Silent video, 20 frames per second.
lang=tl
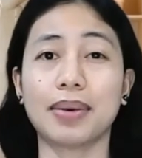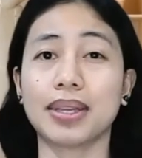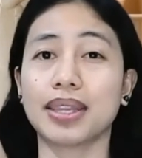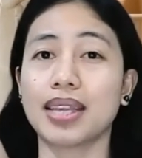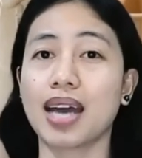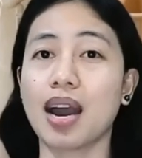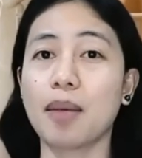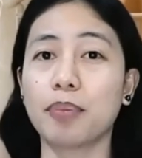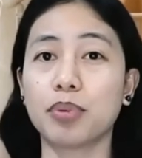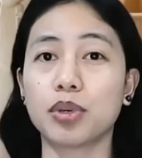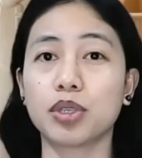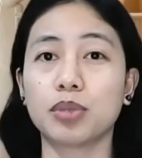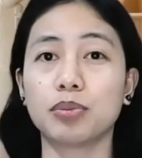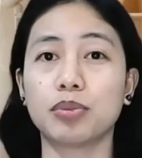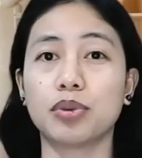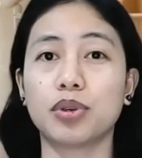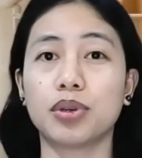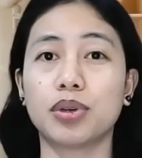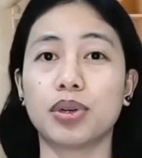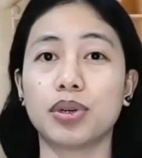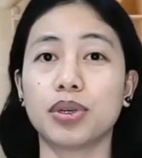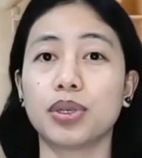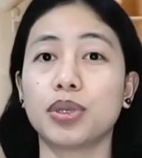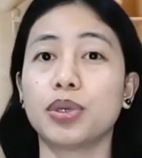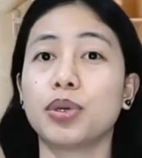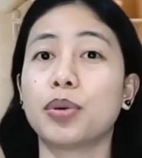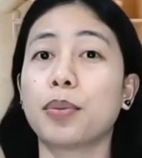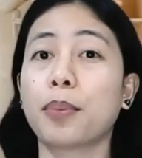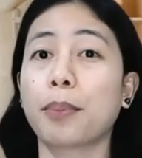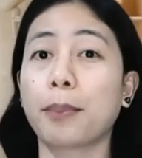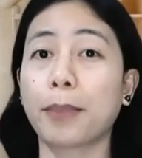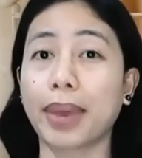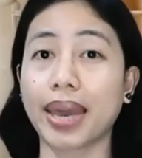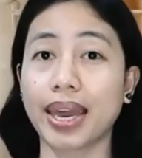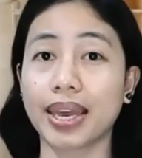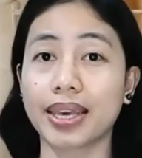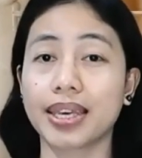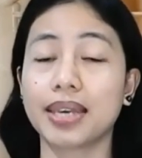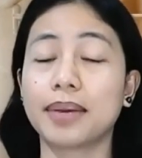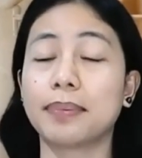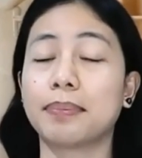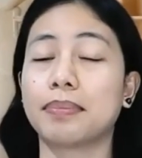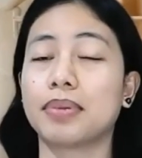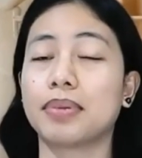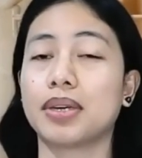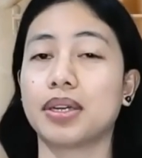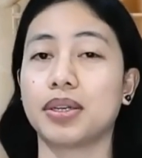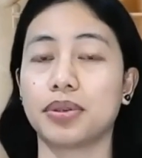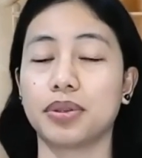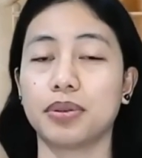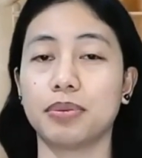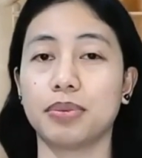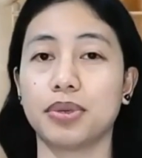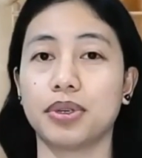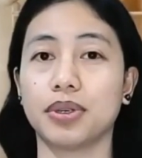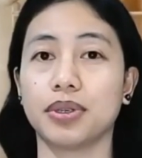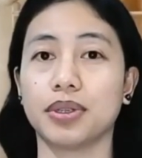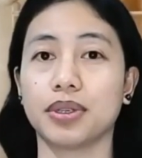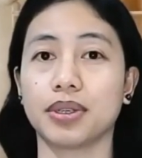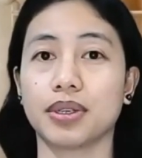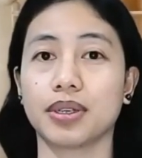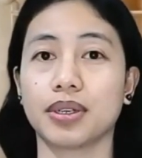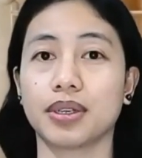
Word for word: na matapos mo yung paying period mo.